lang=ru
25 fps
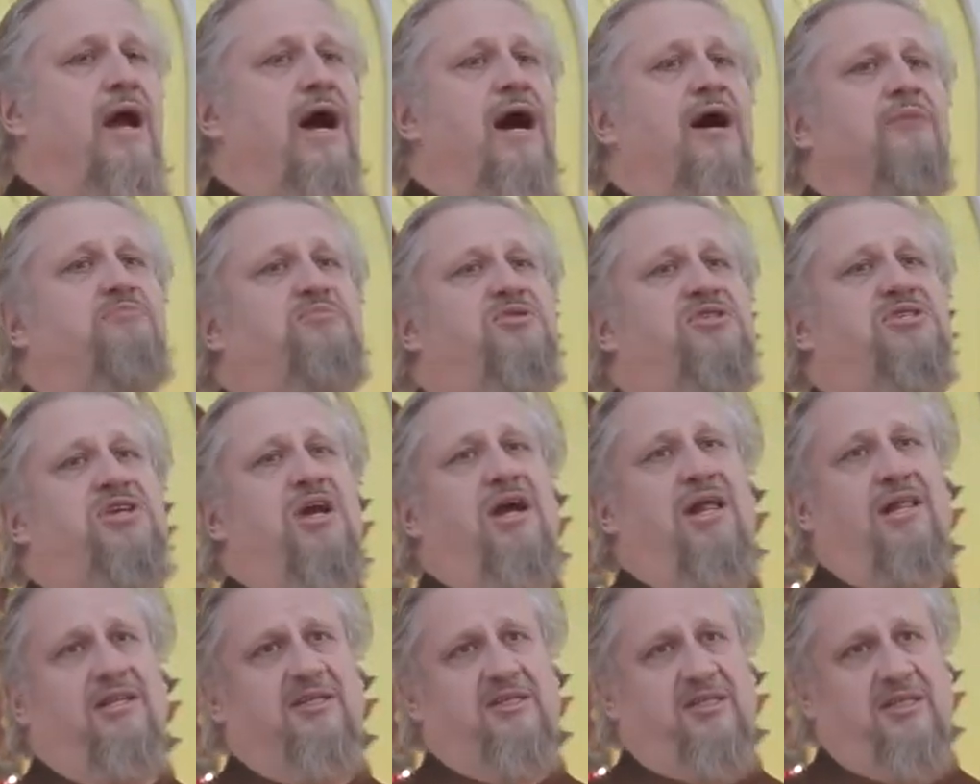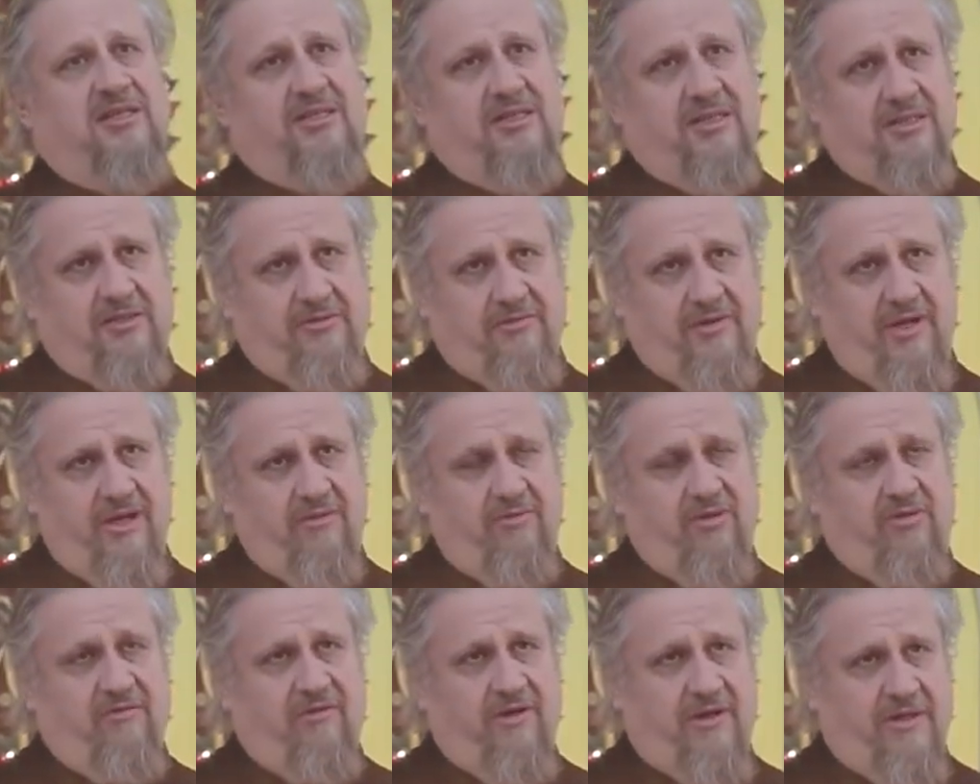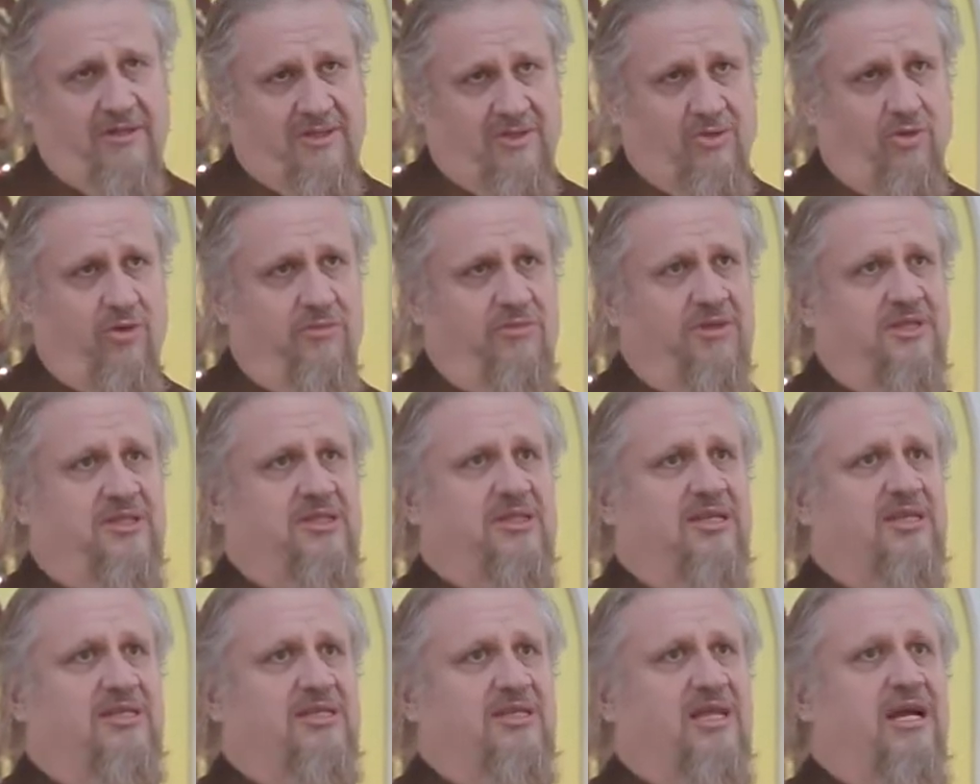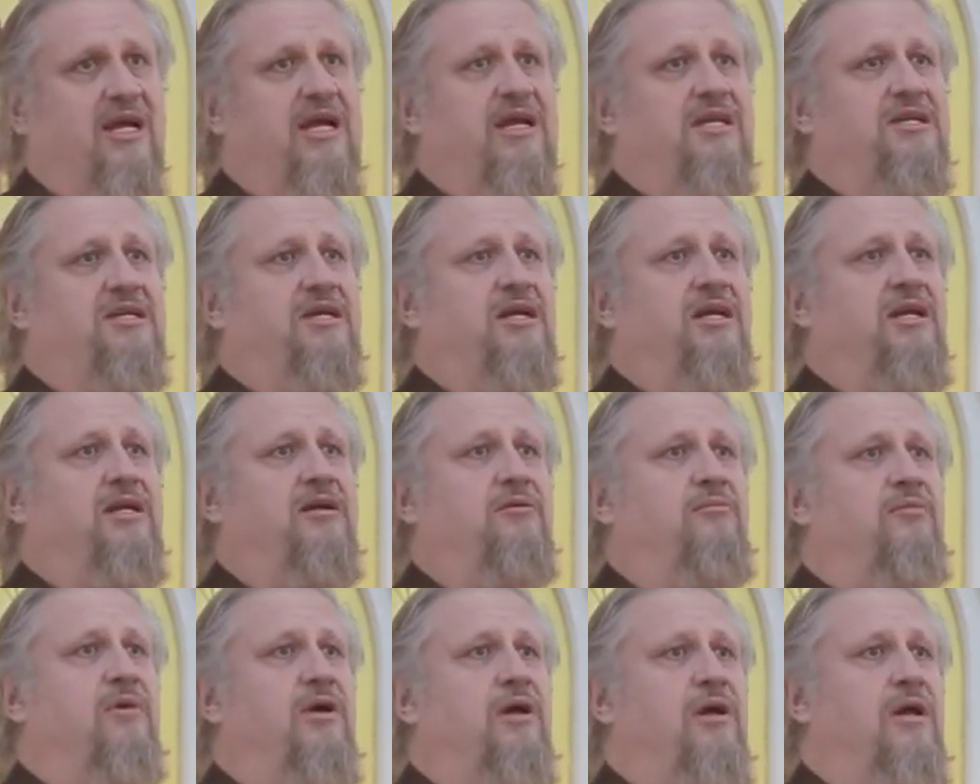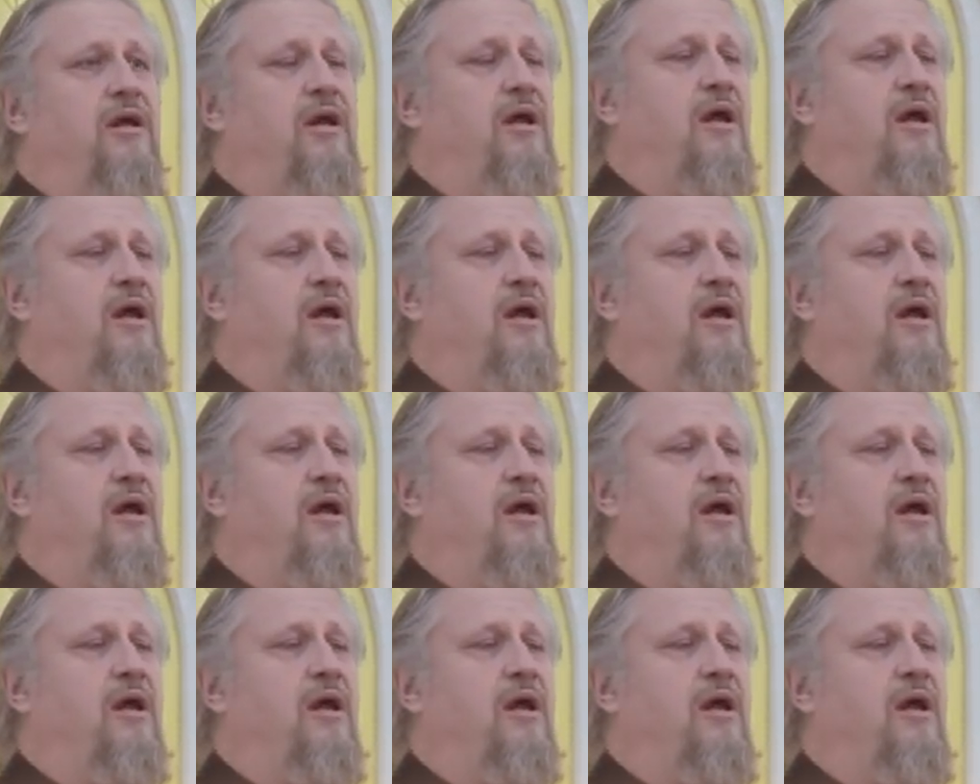общался со своим Творцом и Создателем,